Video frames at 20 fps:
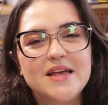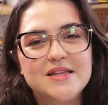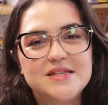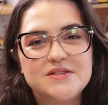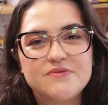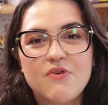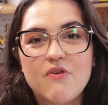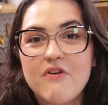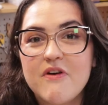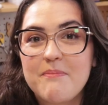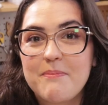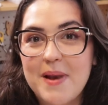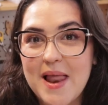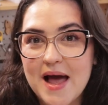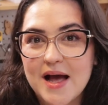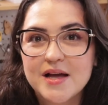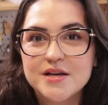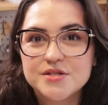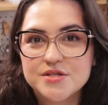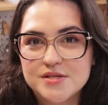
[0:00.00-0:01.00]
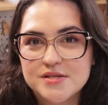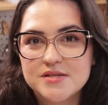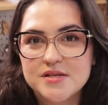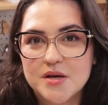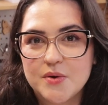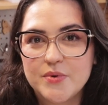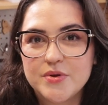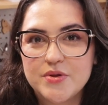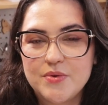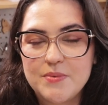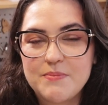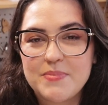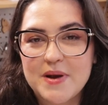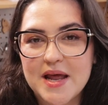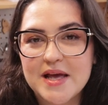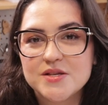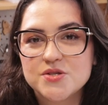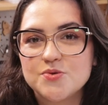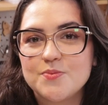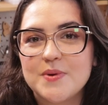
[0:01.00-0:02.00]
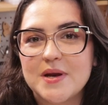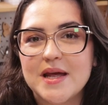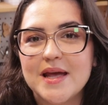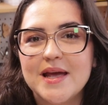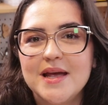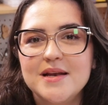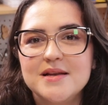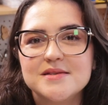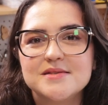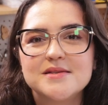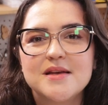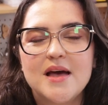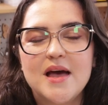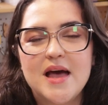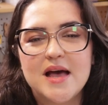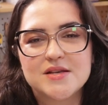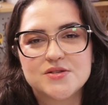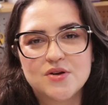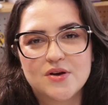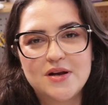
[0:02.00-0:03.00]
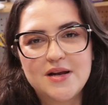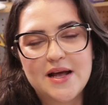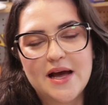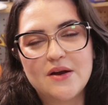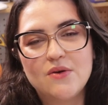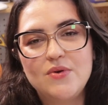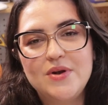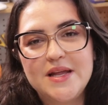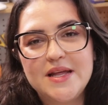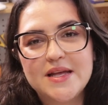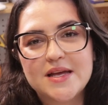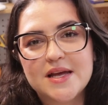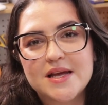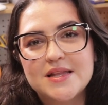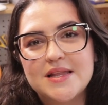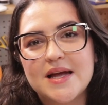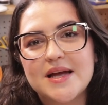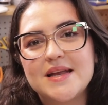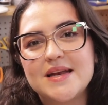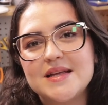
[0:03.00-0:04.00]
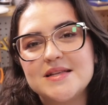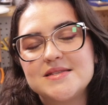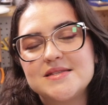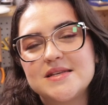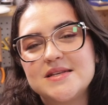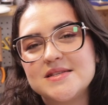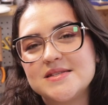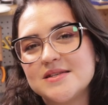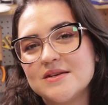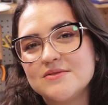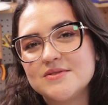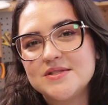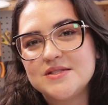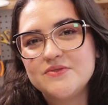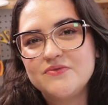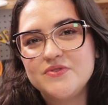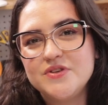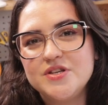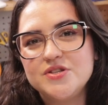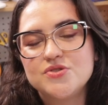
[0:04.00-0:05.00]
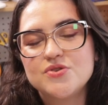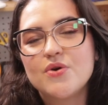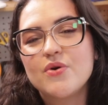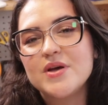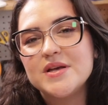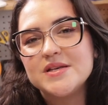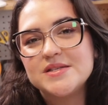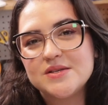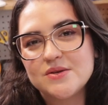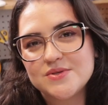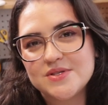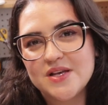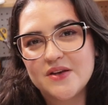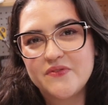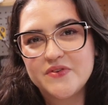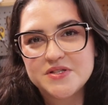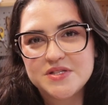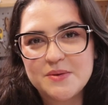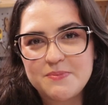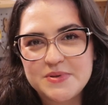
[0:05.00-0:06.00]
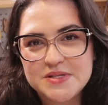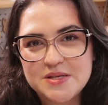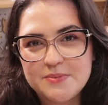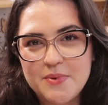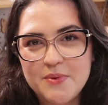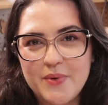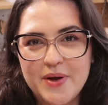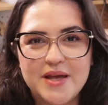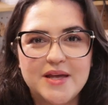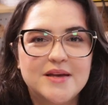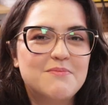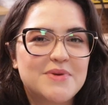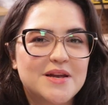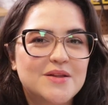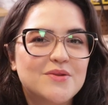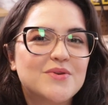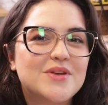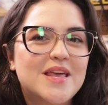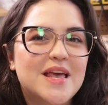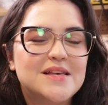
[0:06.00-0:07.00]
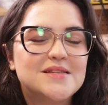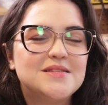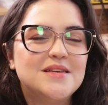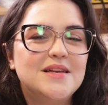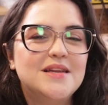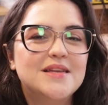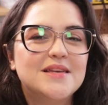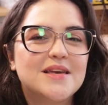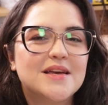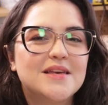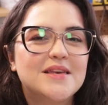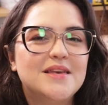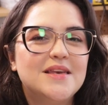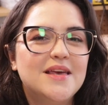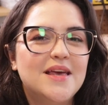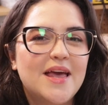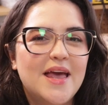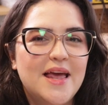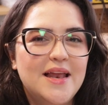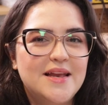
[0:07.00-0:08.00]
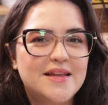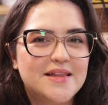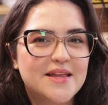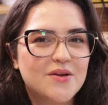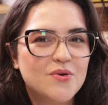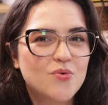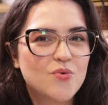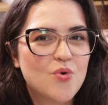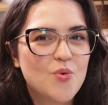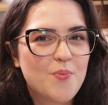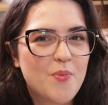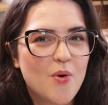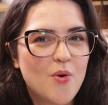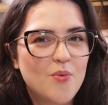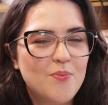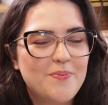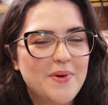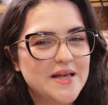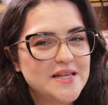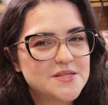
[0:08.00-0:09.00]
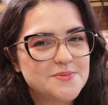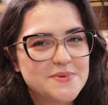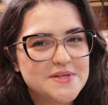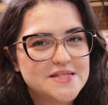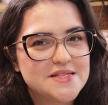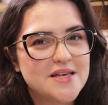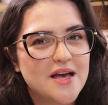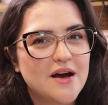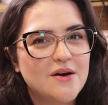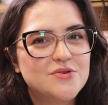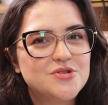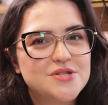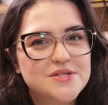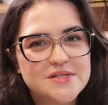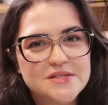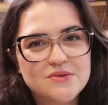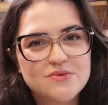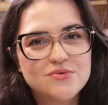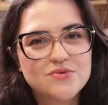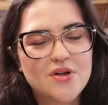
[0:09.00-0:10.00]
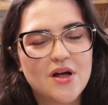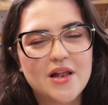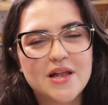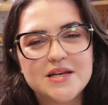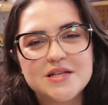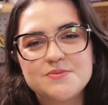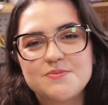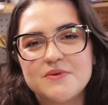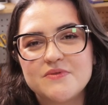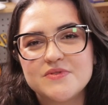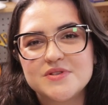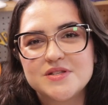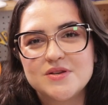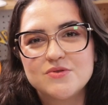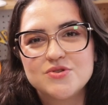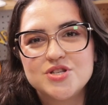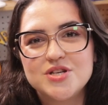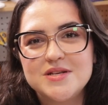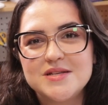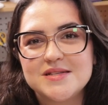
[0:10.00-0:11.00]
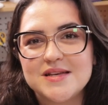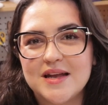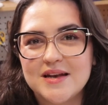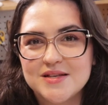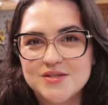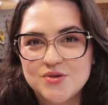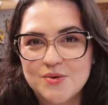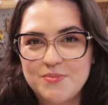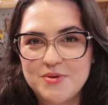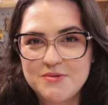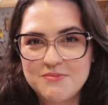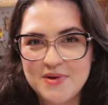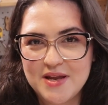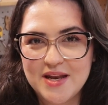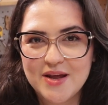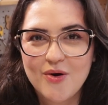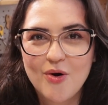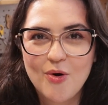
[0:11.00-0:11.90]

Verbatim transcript: e desenvolver placas de circuito impresso para eles, é só clicar no link que está aqui na descrição desse vídeo e conhecer o serviço da PCBWay. Lembrando que esse link aqui, ele tem um cupom bem especial de 5 dólares para você utilizar na sua sua primeira